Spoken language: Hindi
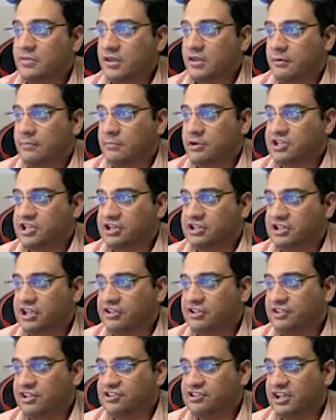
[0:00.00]
बजट
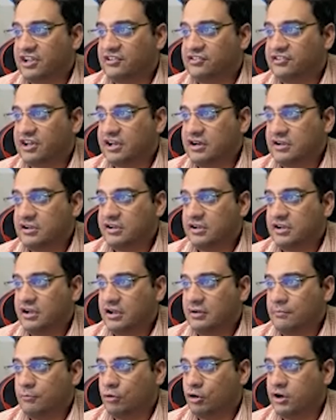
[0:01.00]
तीस से चालीस हजार
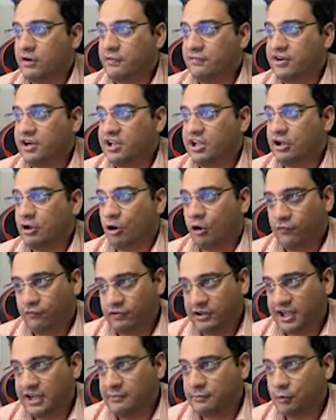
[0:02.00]
मोड ऑफ ट्रेनिंग
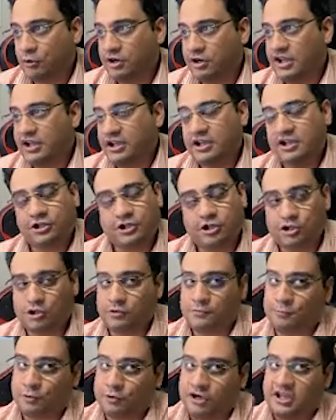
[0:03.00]
ऑफलाइन मोड है तो
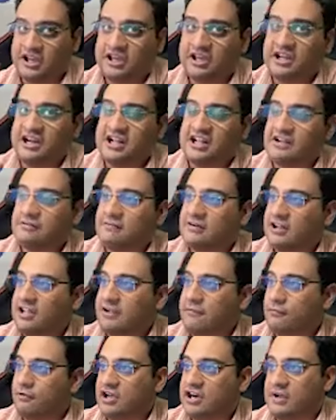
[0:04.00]
जो पुणे के रहने वाले
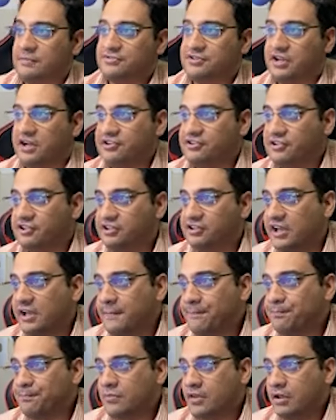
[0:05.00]
हैं वो आराम से कर सकते
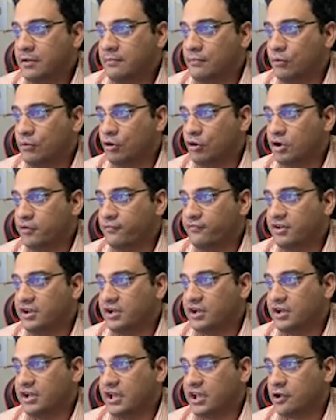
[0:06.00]
हैं मोड ऑफ
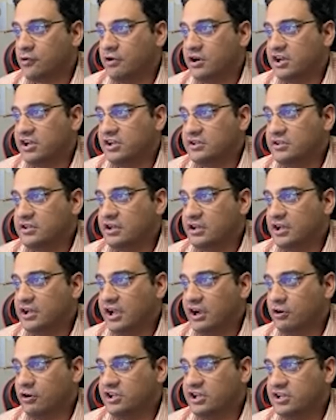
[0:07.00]
एक्वेटन
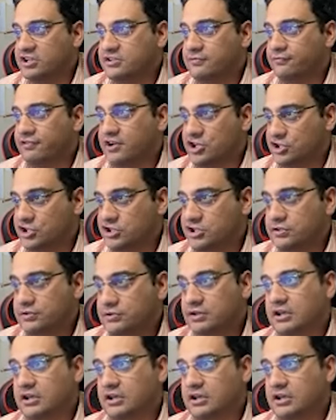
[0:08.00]
ऑडियंस फ्रेशर्स